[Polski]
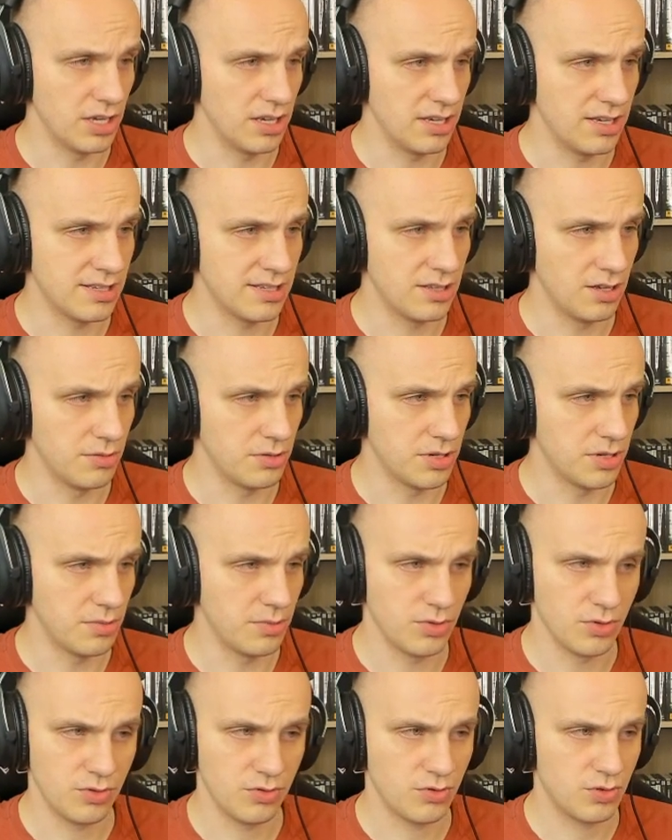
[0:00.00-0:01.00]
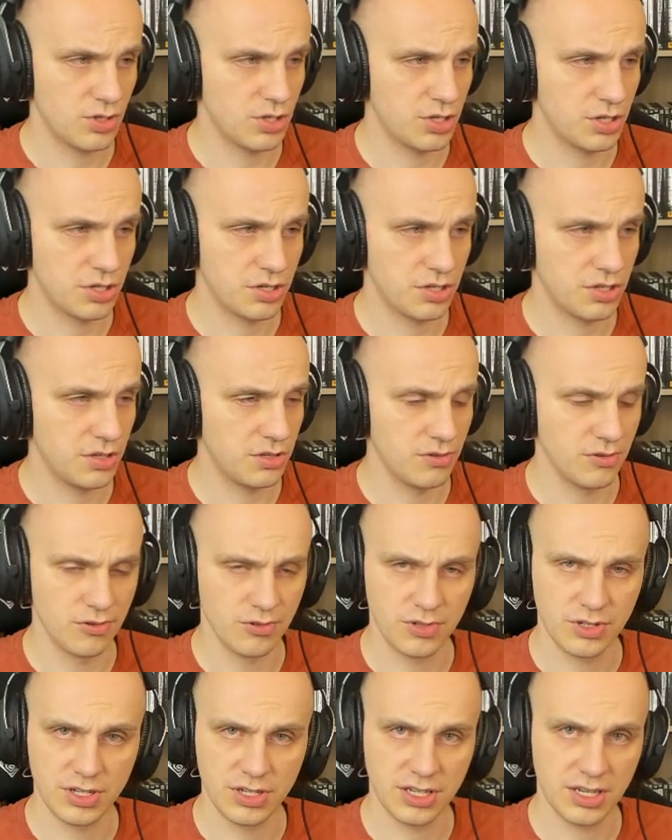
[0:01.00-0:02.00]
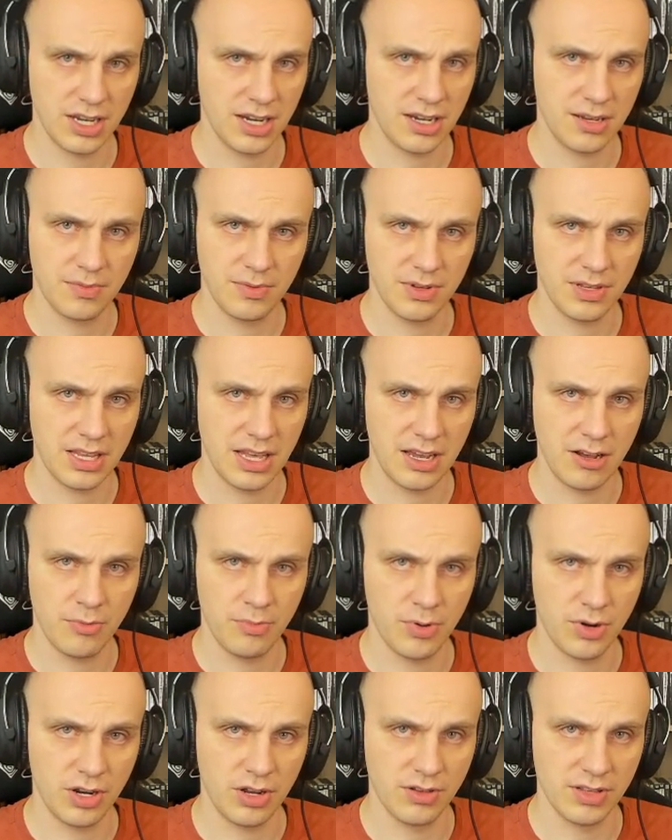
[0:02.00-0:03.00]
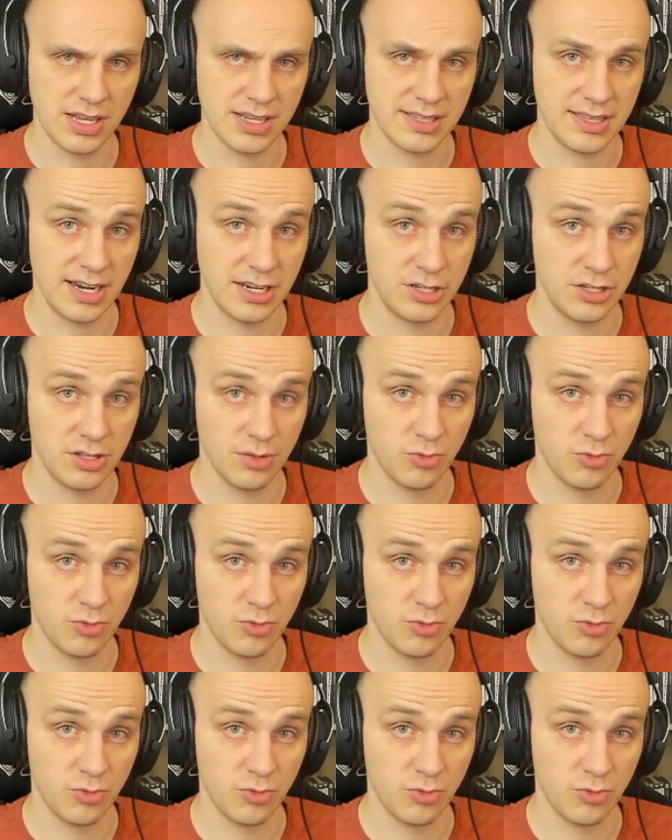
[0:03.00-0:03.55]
i jest dobrze, bo już, już jakby tego porygona stracić to